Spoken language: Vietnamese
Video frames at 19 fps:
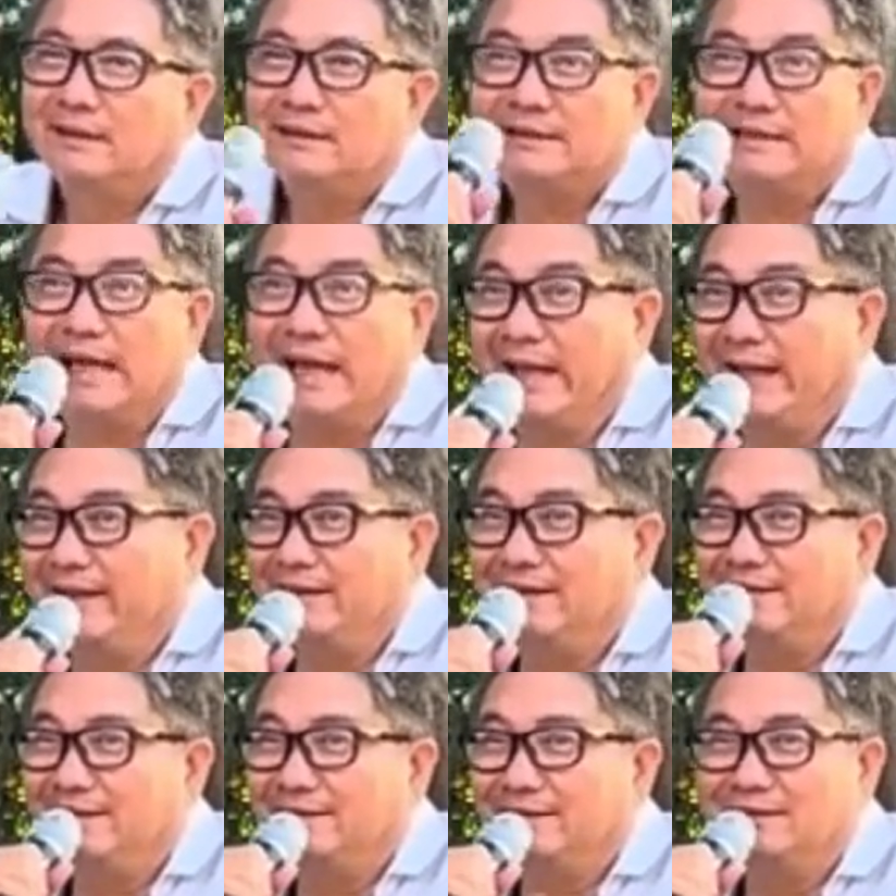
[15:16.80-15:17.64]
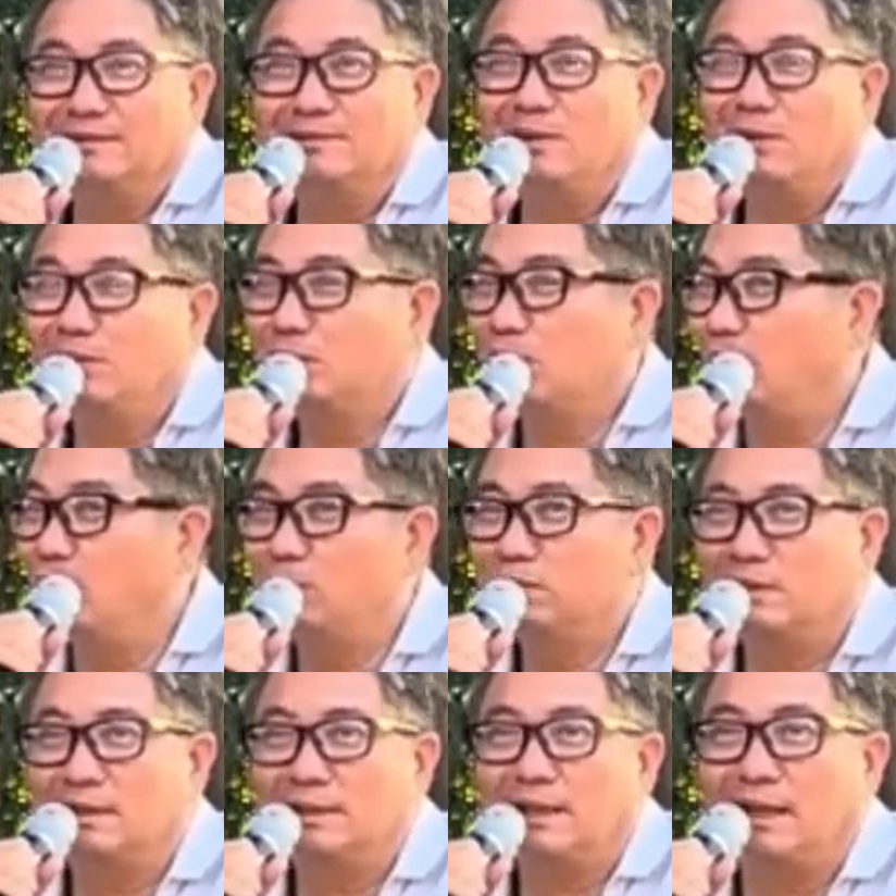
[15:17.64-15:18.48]
chạy rồi cho phụ cứu
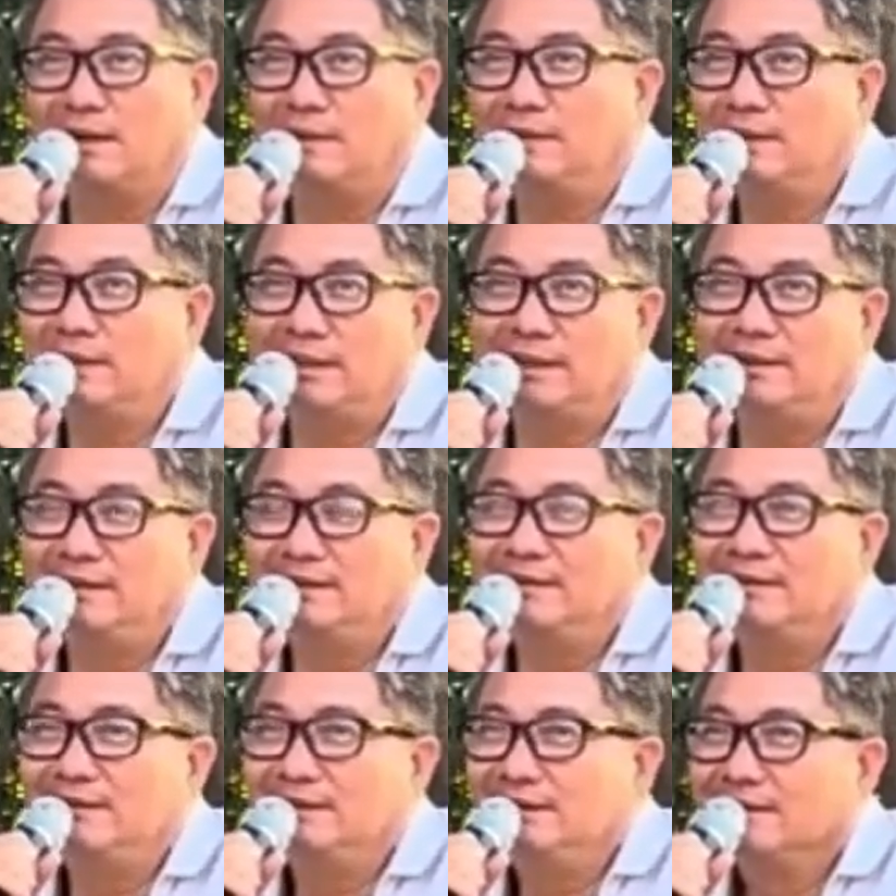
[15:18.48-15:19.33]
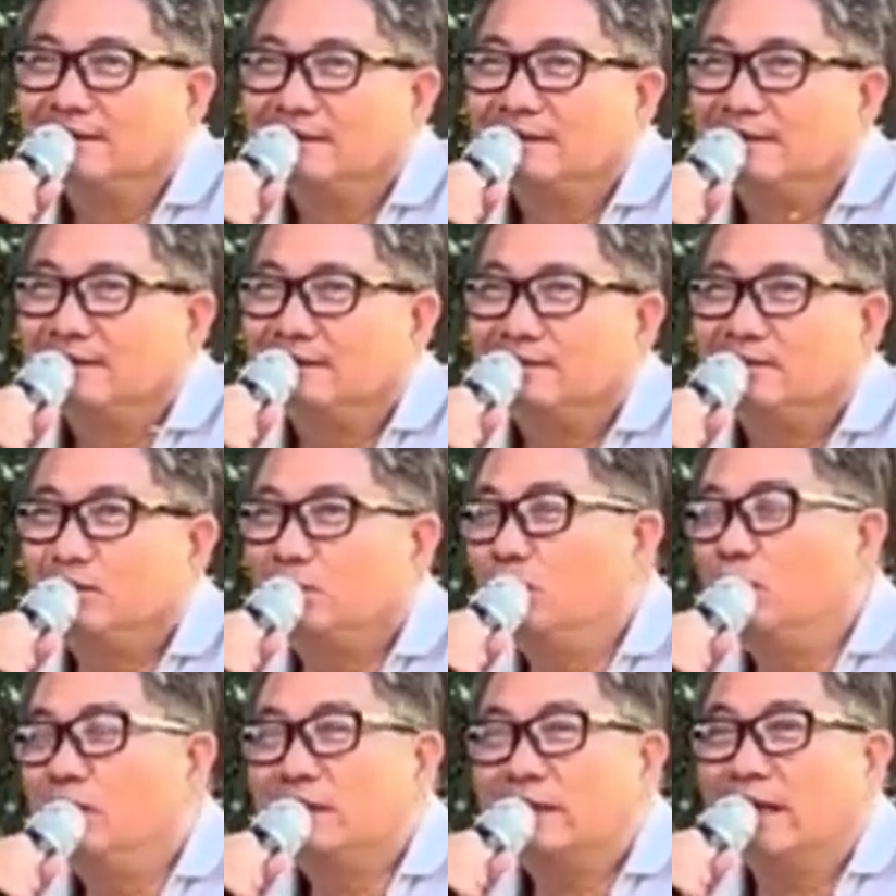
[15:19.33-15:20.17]
không có nổi
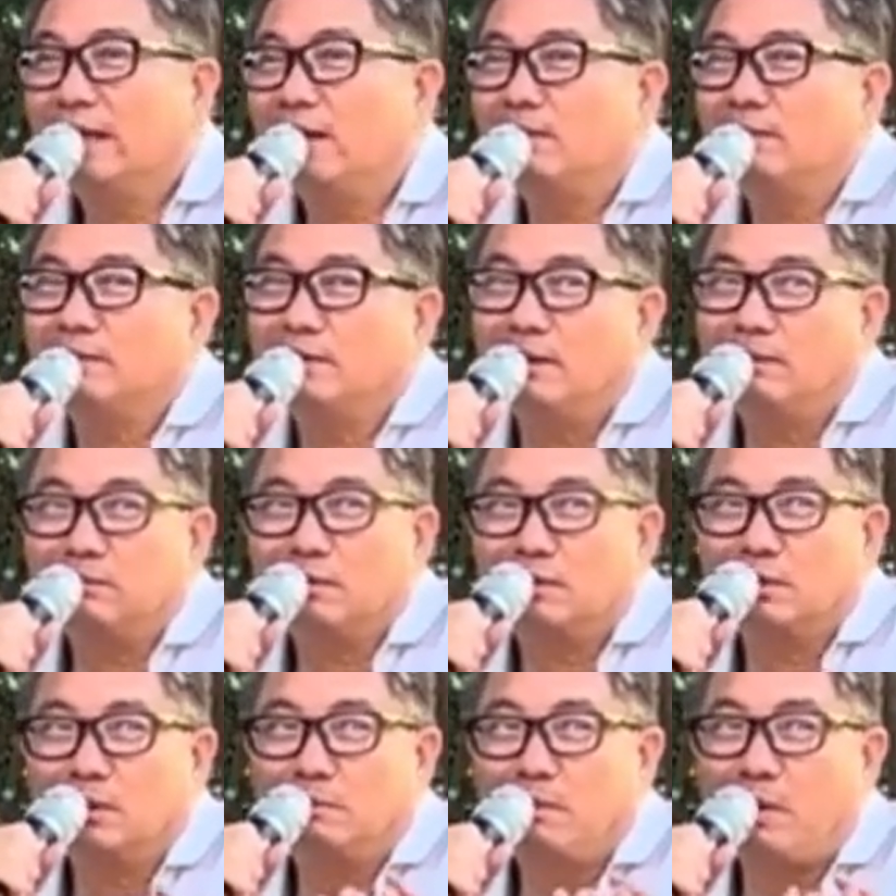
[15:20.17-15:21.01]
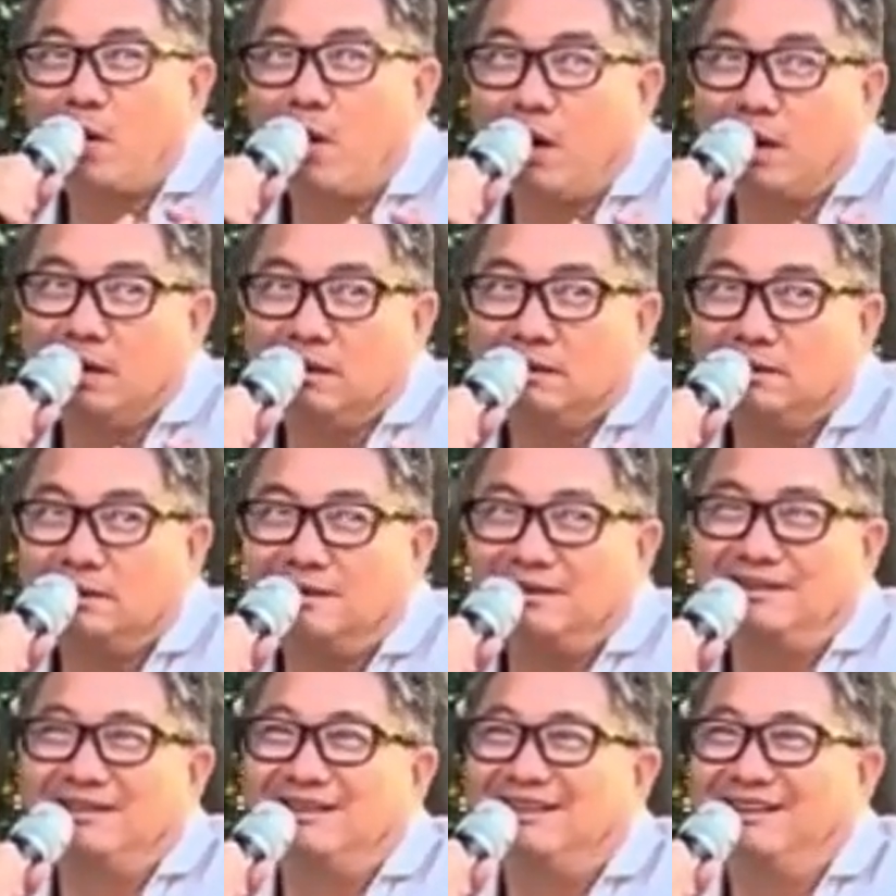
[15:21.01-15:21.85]
vũa cái hồng ngọc con nó mòn rồi
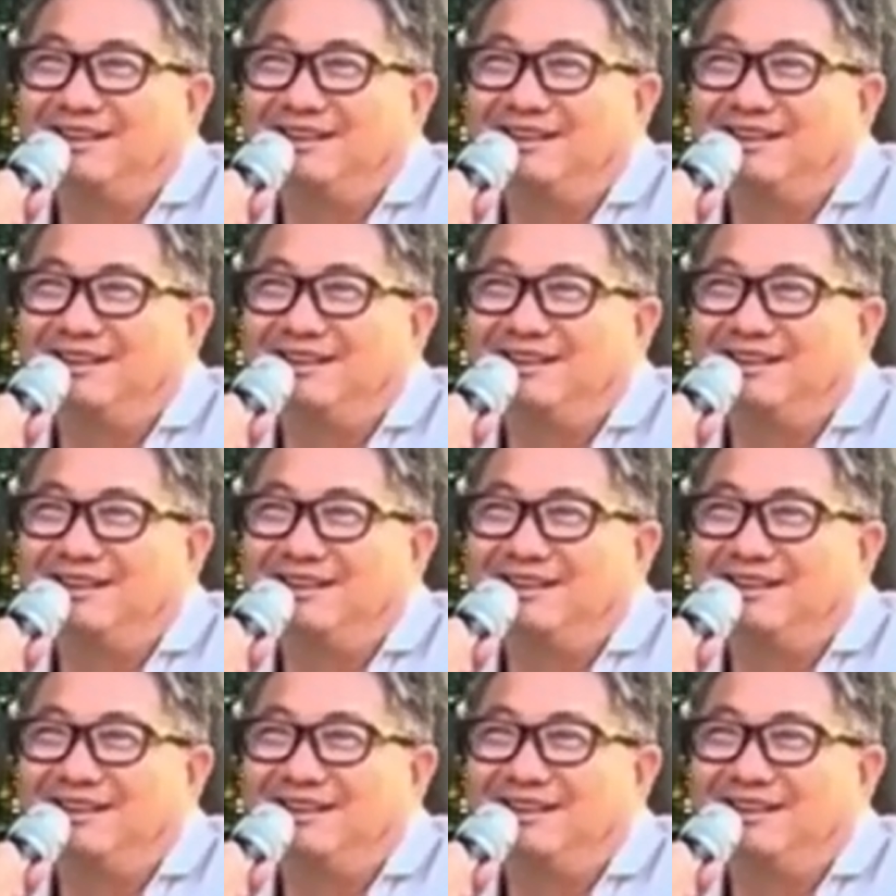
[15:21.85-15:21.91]
nữa